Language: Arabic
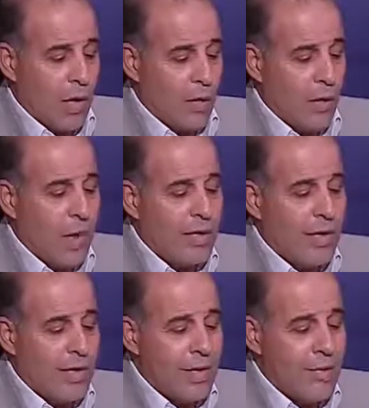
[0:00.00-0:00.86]
القرآن
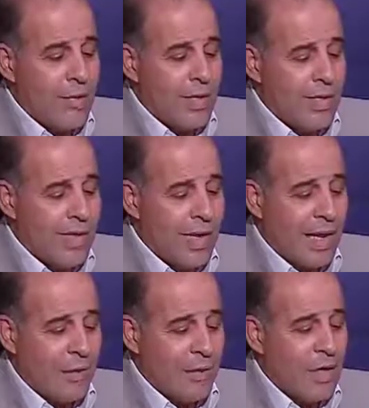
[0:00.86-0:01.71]
الكريم نزل
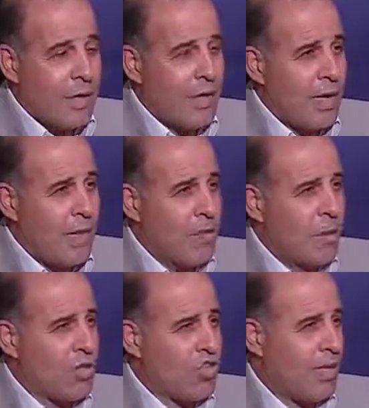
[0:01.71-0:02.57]
على مدار
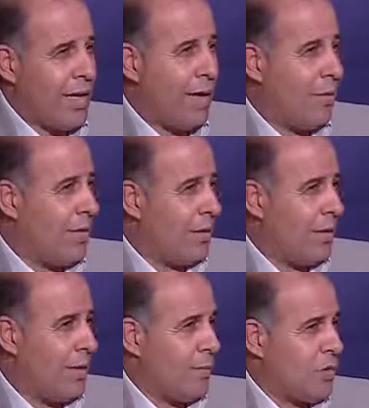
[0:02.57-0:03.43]
23 عاما
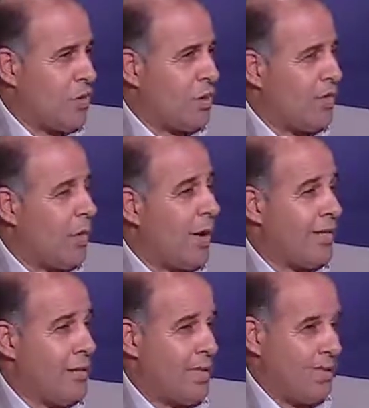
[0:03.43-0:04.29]
لم ينزل دفعة
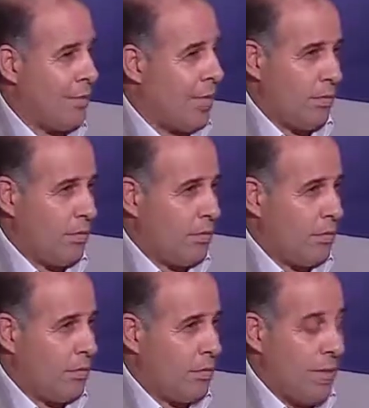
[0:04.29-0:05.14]
واحدة من السماء
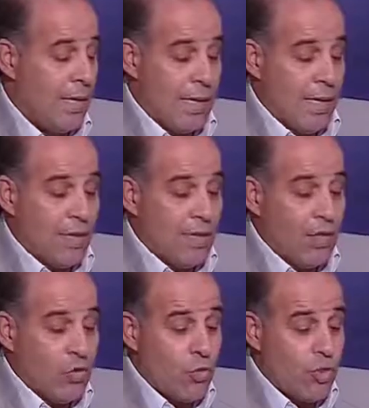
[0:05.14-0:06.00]

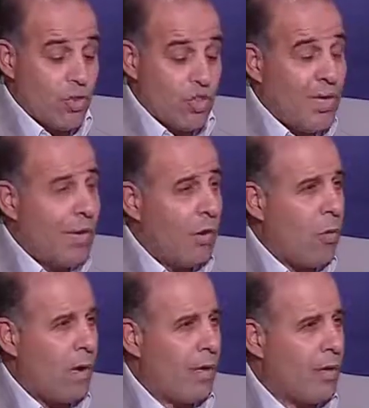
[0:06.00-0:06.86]
تجربة الجيل
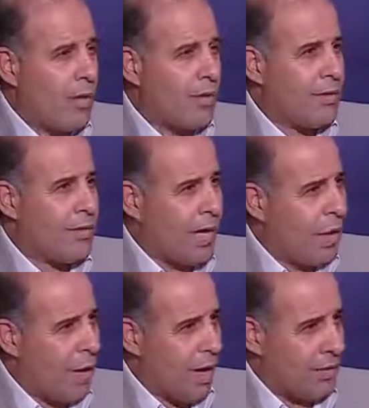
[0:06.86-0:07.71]
الأول
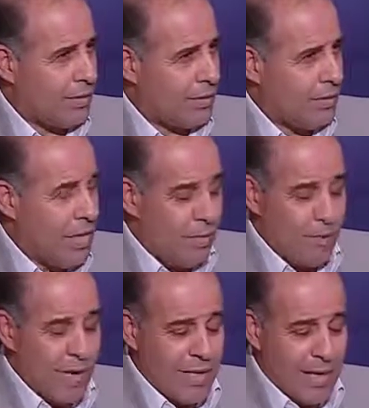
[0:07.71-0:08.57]
تراوحت
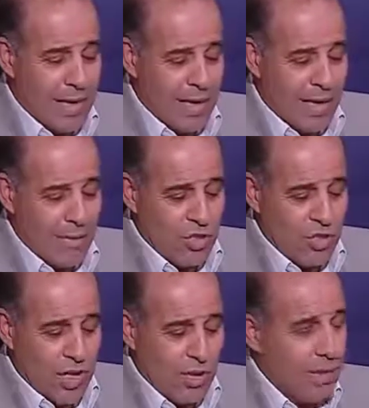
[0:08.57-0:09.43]
بين الأحكام
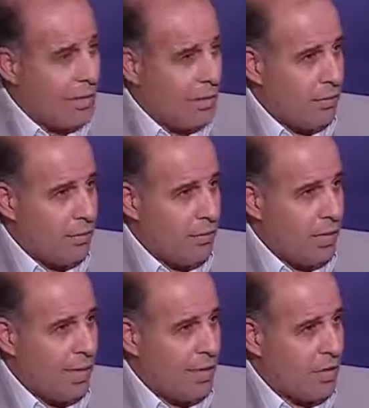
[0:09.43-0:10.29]
الجاهلية
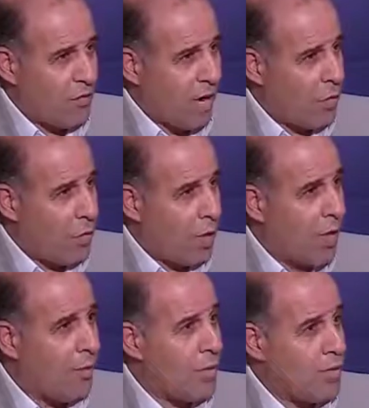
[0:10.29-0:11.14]
التي فعلوها
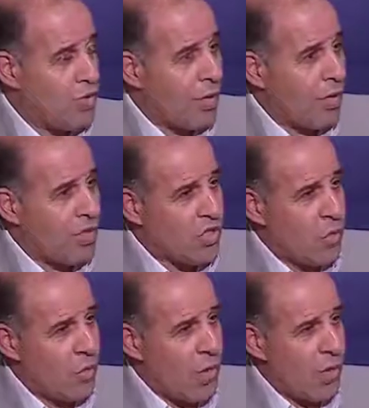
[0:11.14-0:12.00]
قبل نزول
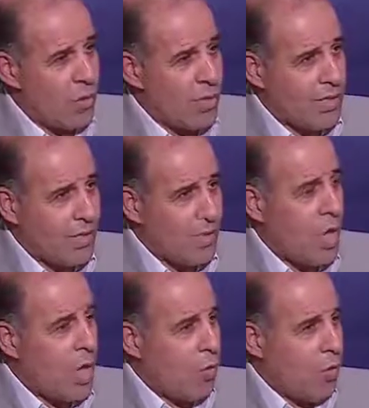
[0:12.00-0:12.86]
النص القرآن المناسب
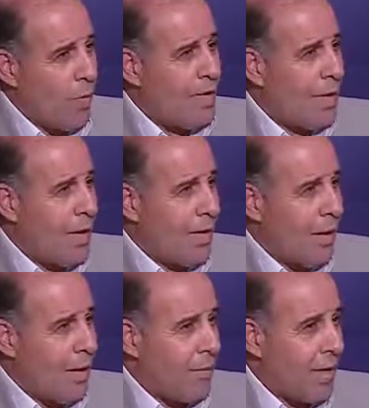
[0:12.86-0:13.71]
وبين
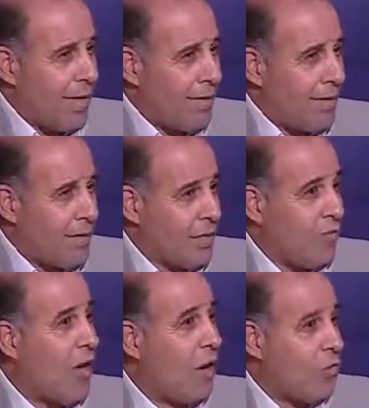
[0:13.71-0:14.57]
الأحكام التي
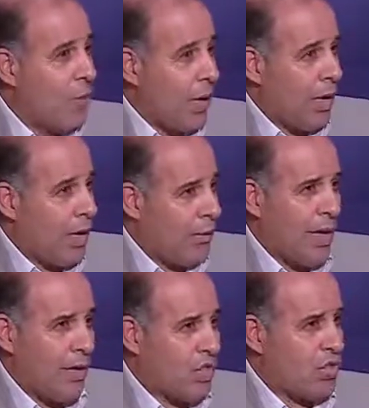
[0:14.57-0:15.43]
تفاعلوا معها
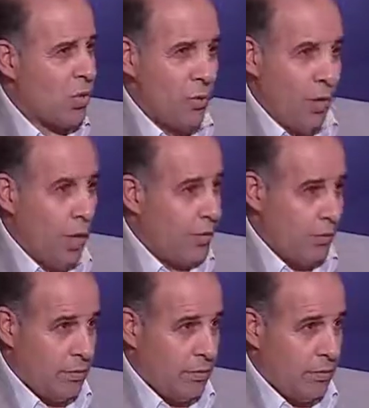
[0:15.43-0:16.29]
مع النص القرآني
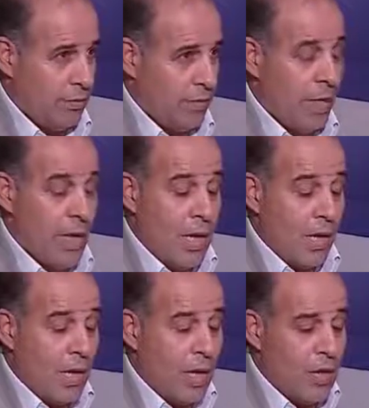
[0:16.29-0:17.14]

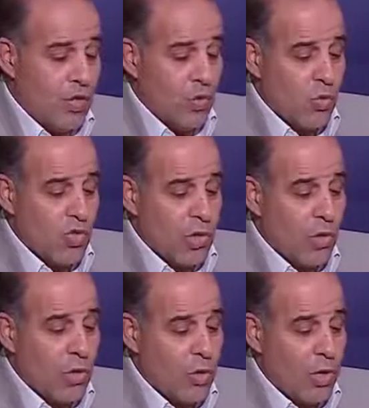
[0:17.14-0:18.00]
الرسول صلى
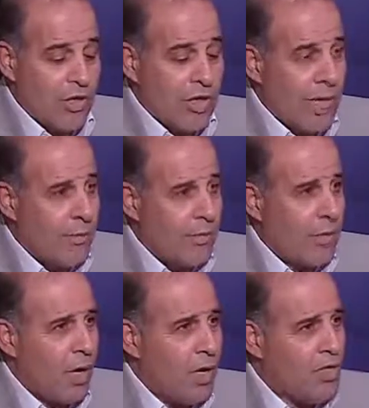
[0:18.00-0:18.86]
الله عليه وسلم
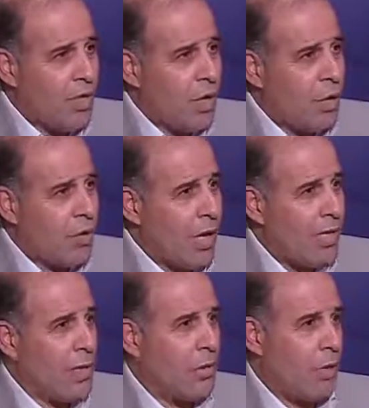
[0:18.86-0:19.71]
أنزل الله
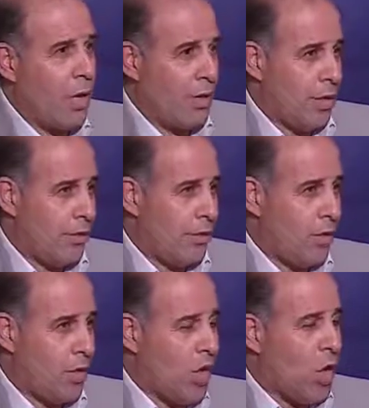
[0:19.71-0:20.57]
تعالى القرآن الكريم
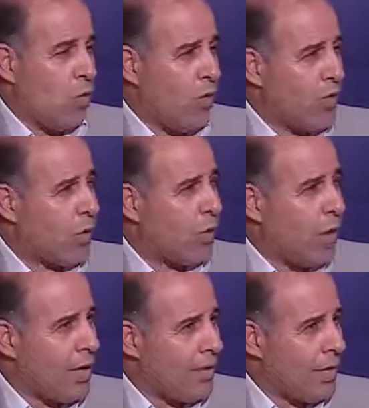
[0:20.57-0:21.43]
وفي
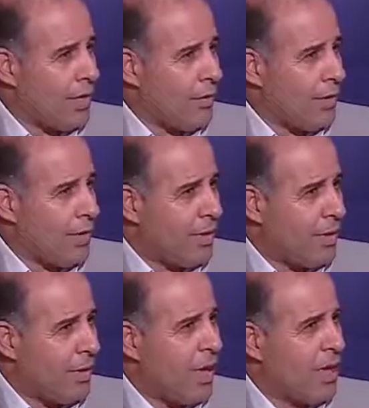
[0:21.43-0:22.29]
القرآن الكريم
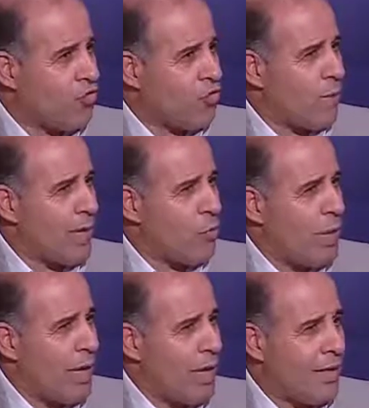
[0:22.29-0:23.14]
نرى أجوبة
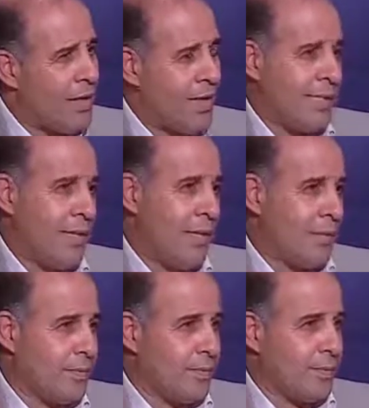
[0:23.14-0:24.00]
لكل هذه الأسئلة
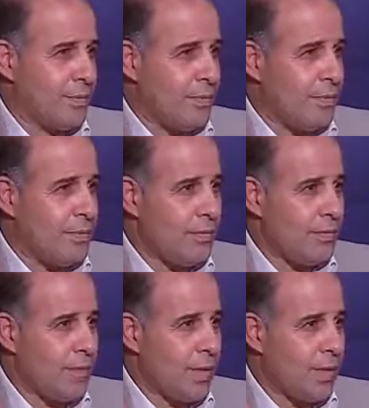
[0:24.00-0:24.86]

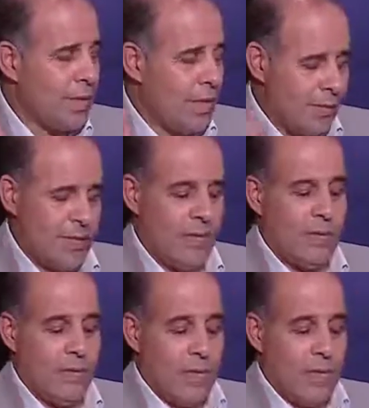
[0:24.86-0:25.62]
اديني أمثلة أمثلة